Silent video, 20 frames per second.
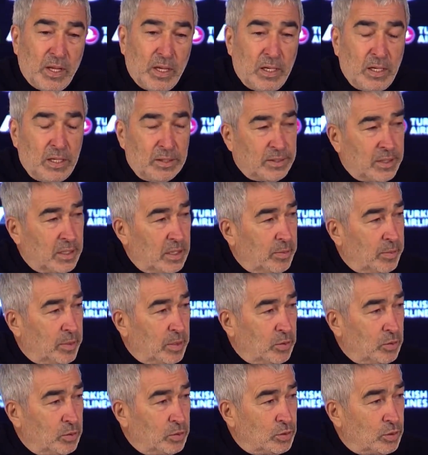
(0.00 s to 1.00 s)
hata
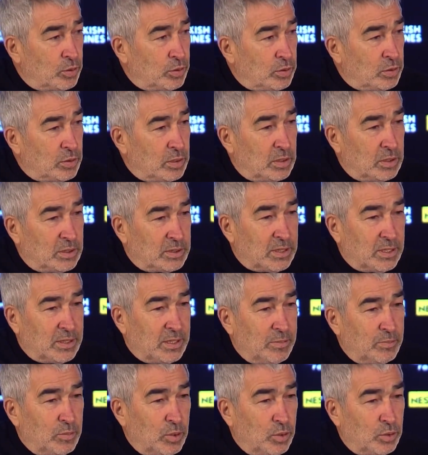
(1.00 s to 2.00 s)
yapan oyuncuyu
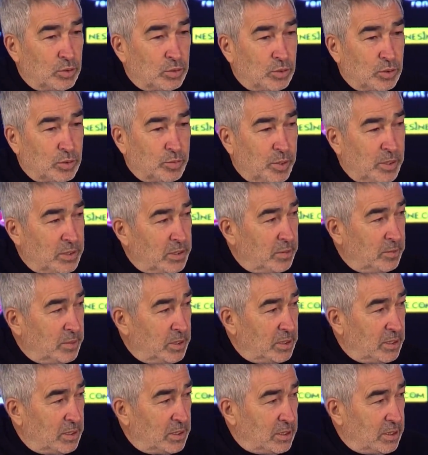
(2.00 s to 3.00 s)
zaten biliyorsunuz pandemi
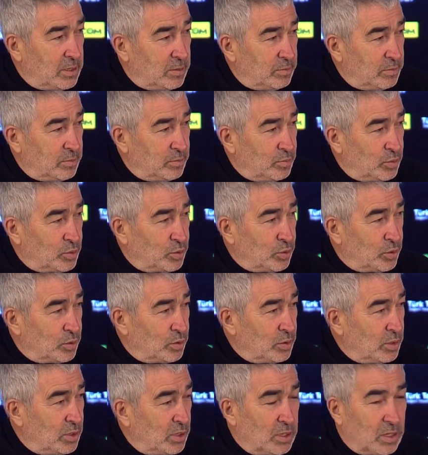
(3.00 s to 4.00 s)
nedeniyle bir sürü
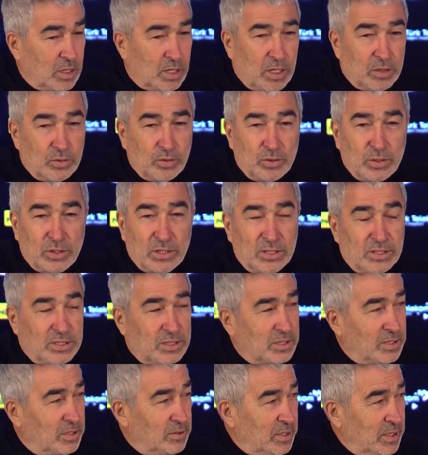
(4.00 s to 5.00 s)
kadro
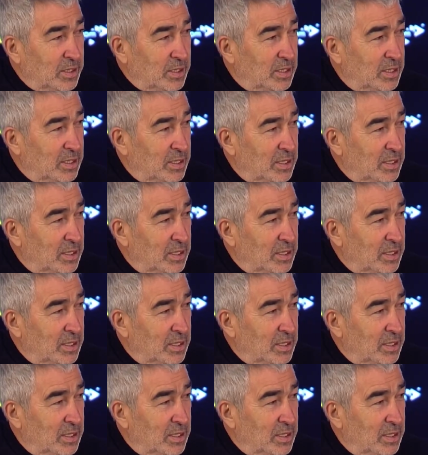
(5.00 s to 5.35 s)
sıkıntısı da var.